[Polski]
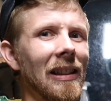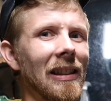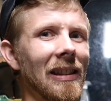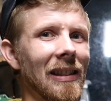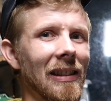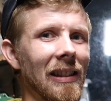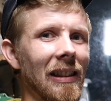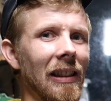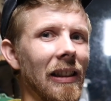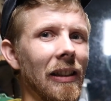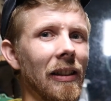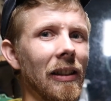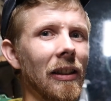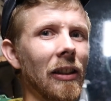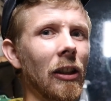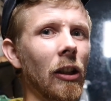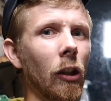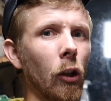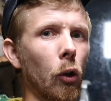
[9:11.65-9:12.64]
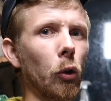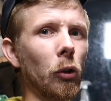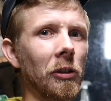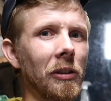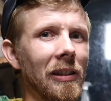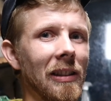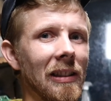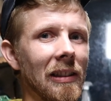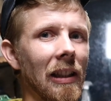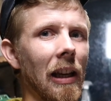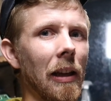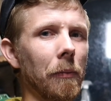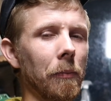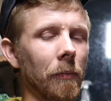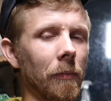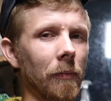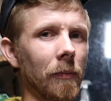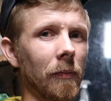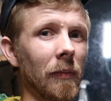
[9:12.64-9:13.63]
z
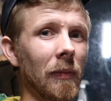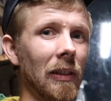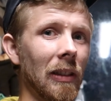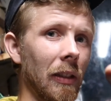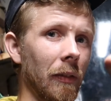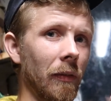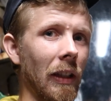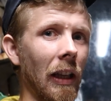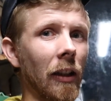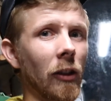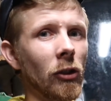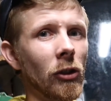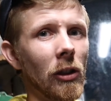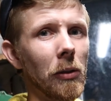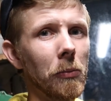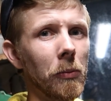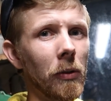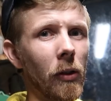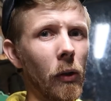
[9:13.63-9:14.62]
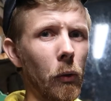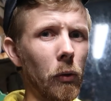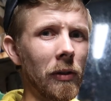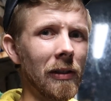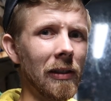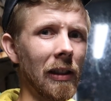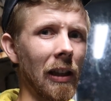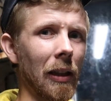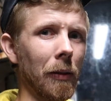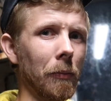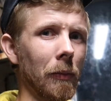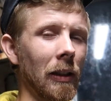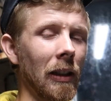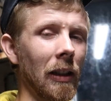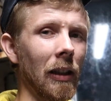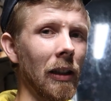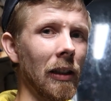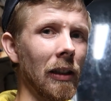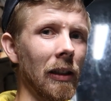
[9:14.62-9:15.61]
krójcem, tym większym krójcem,
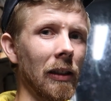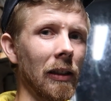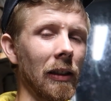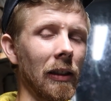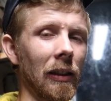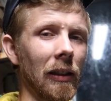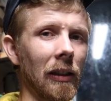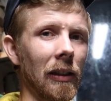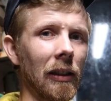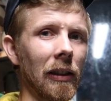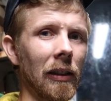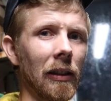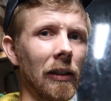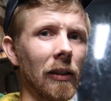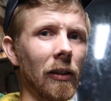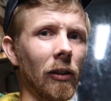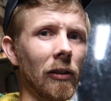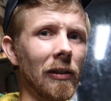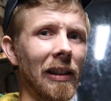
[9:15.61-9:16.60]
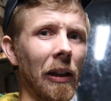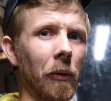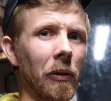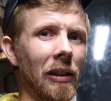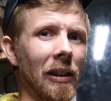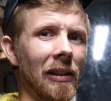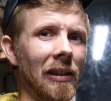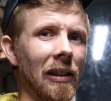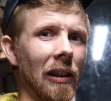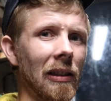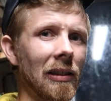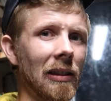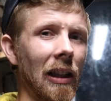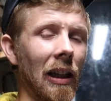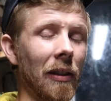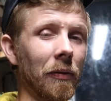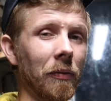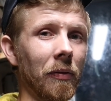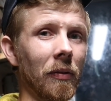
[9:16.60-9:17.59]
e, no cały ten
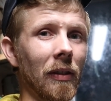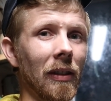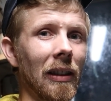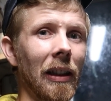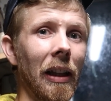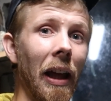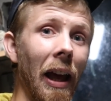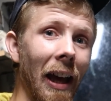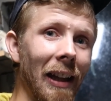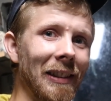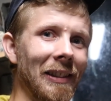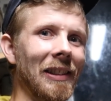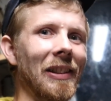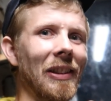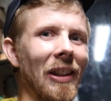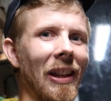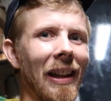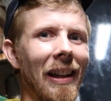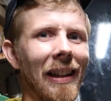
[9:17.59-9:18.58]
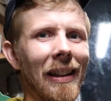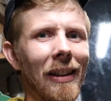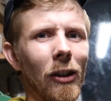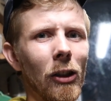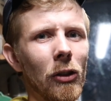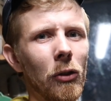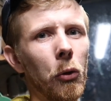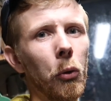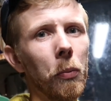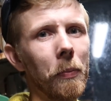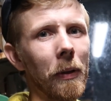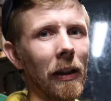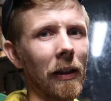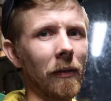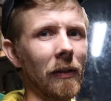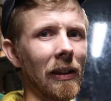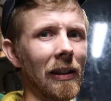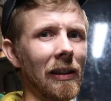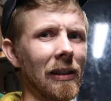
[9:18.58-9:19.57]
zestaw chętnie
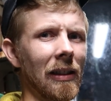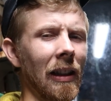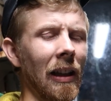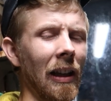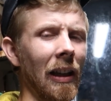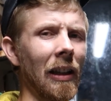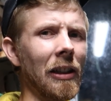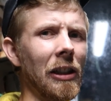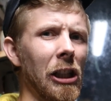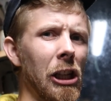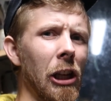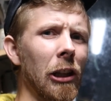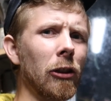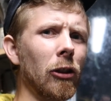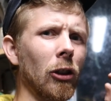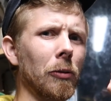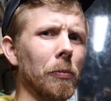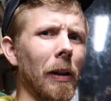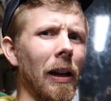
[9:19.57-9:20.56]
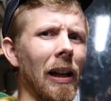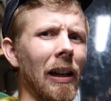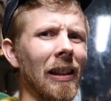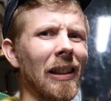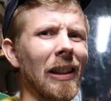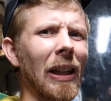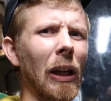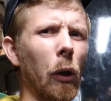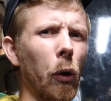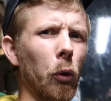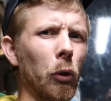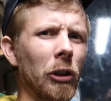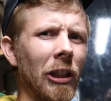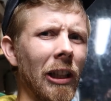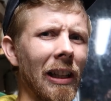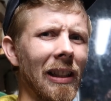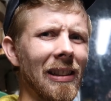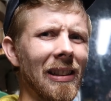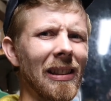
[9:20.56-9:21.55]
odkupię, więc jeśli ktoś ma
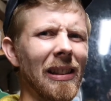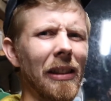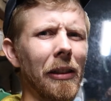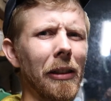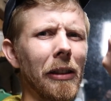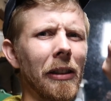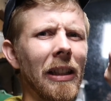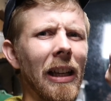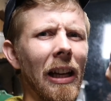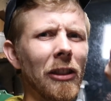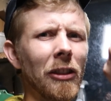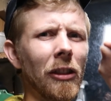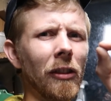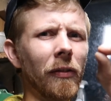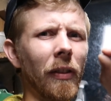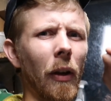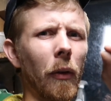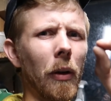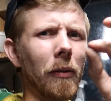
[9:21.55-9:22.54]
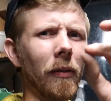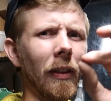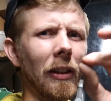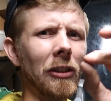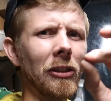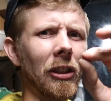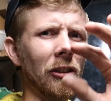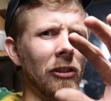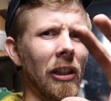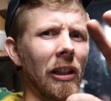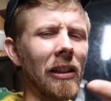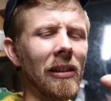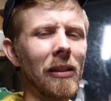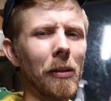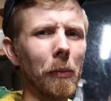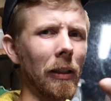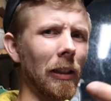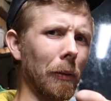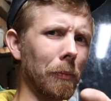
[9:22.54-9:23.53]
króciec i gaźnik VM24
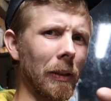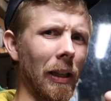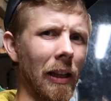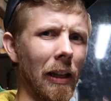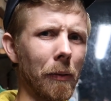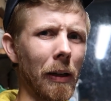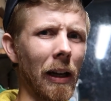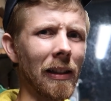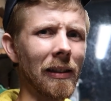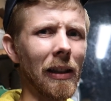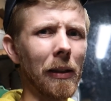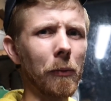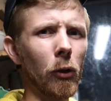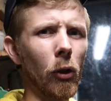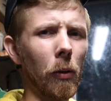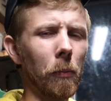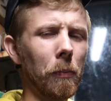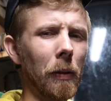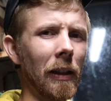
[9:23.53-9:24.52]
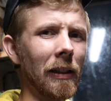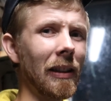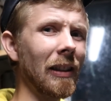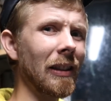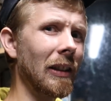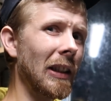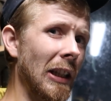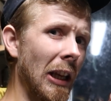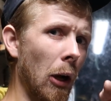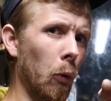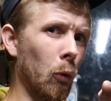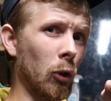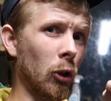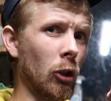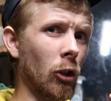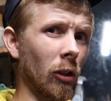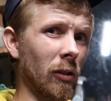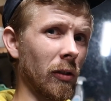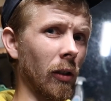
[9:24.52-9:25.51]
z tym adapterem razem komplet
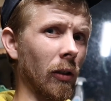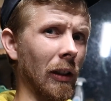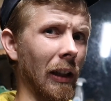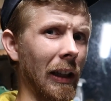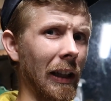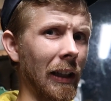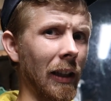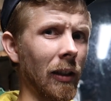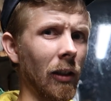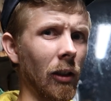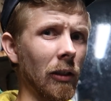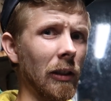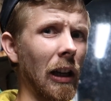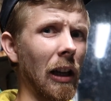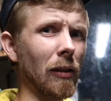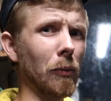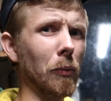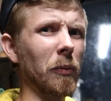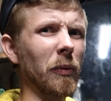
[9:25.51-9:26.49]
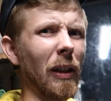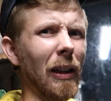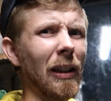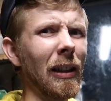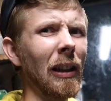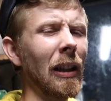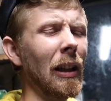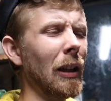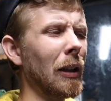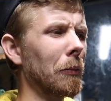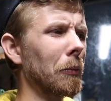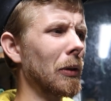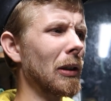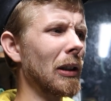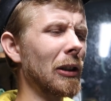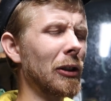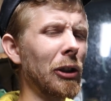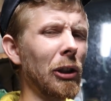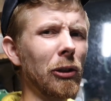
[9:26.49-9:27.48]
nieuszkodzone, od razu mówię, bo
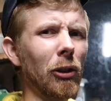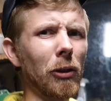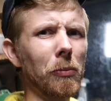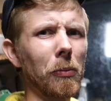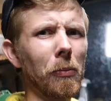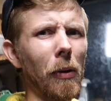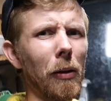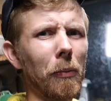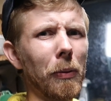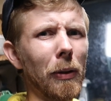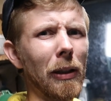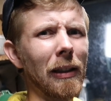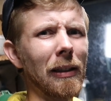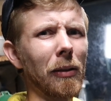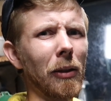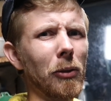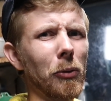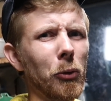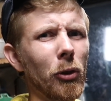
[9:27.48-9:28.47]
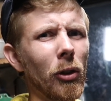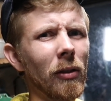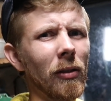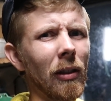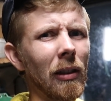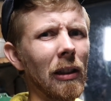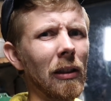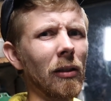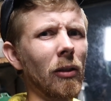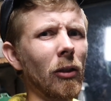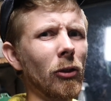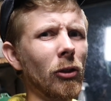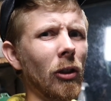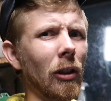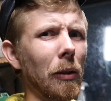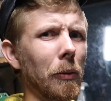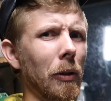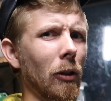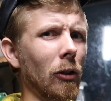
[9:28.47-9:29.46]
no, jeśli ktoś mi ma podesłać uszkodzone, no to
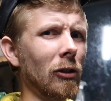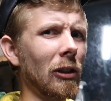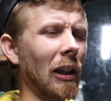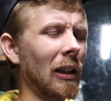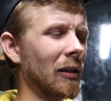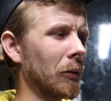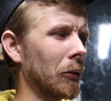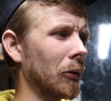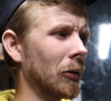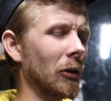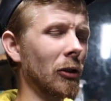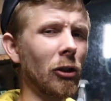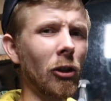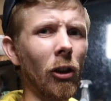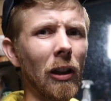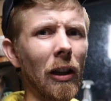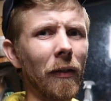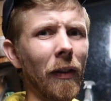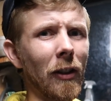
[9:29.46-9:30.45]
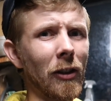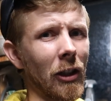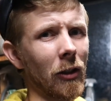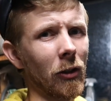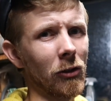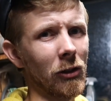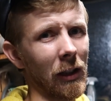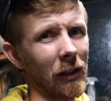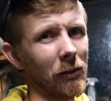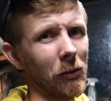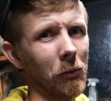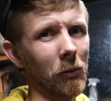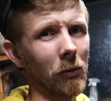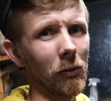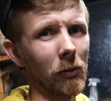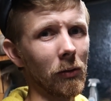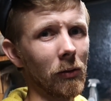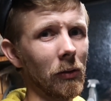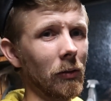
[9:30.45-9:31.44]
szkoda mojego czasu i szkoda waszego czasu
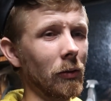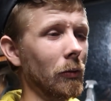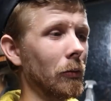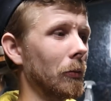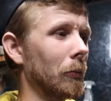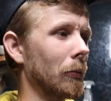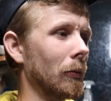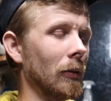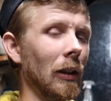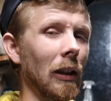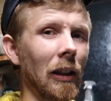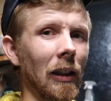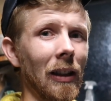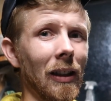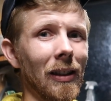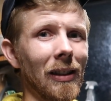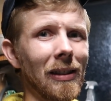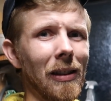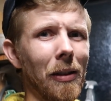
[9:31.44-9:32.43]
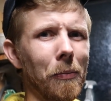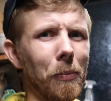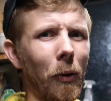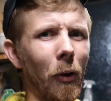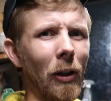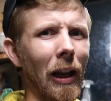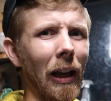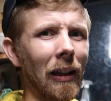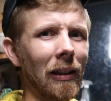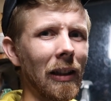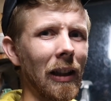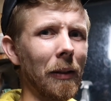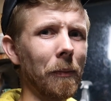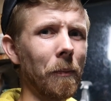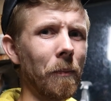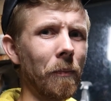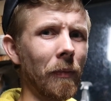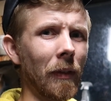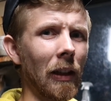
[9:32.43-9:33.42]
e, z tym
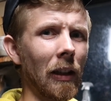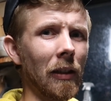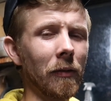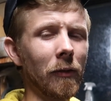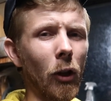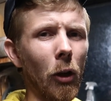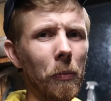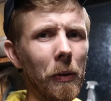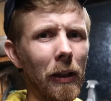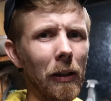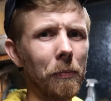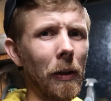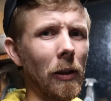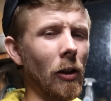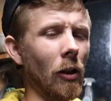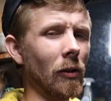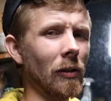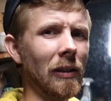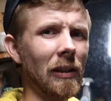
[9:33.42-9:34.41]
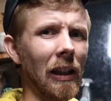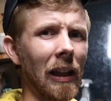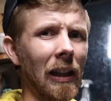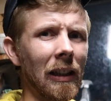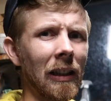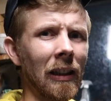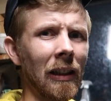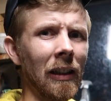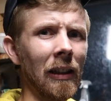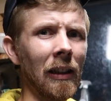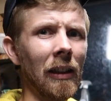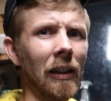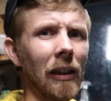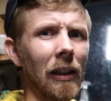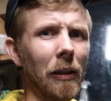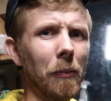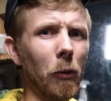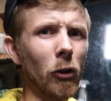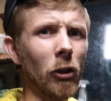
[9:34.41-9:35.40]
projektem. W dobrych pieniądzach
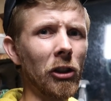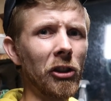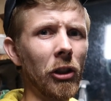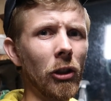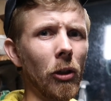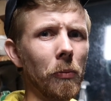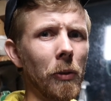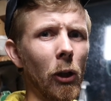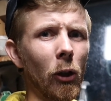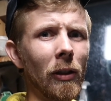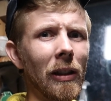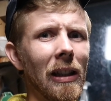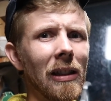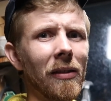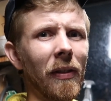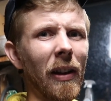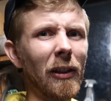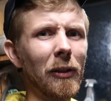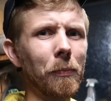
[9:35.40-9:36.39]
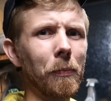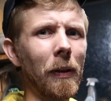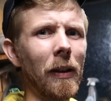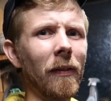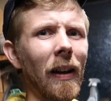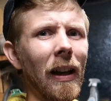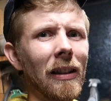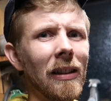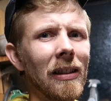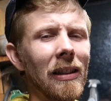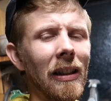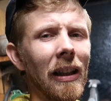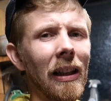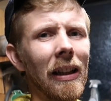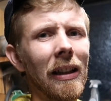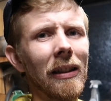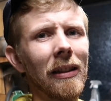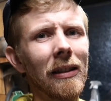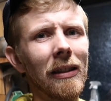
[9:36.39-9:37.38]
e, może się do mnie odezwać
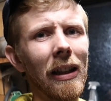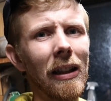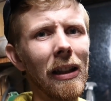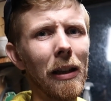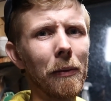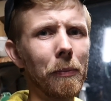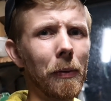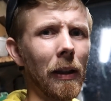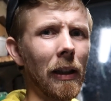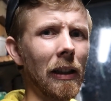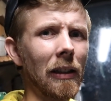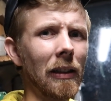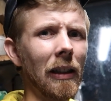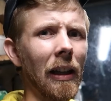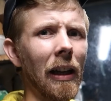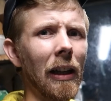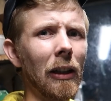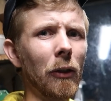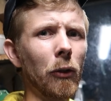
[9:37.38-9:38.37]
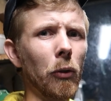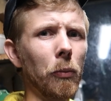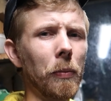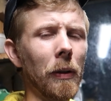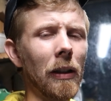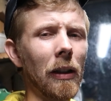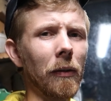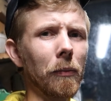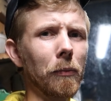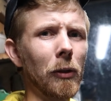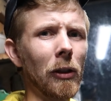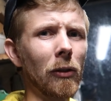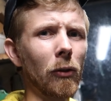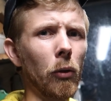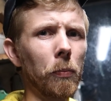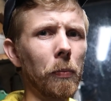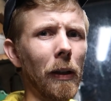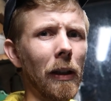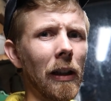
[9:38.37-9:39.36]
prywatnie, najlepiej na grupie, na, przez
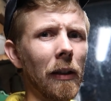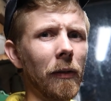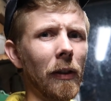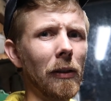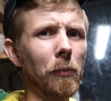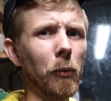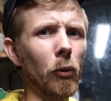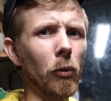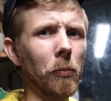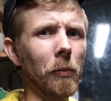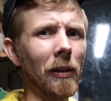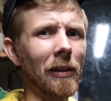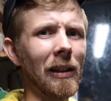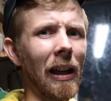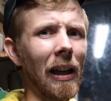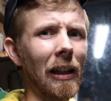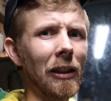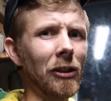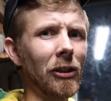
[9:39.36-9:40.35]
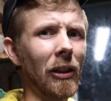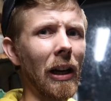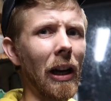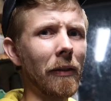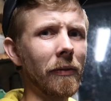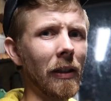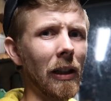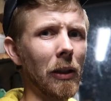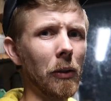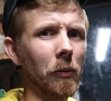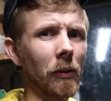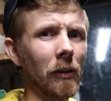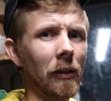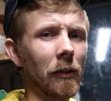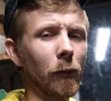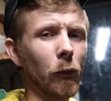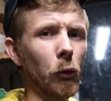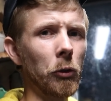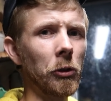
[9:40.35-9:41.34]
grupę na Facebooku mnie znaleźć, Rafał
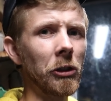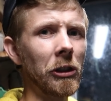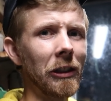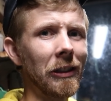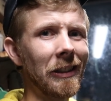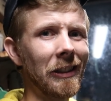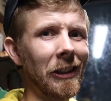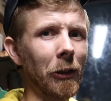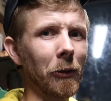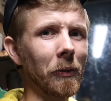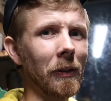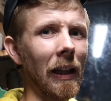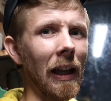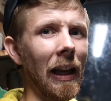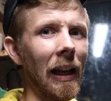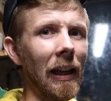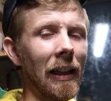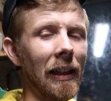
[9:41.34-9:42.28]
Wójcik się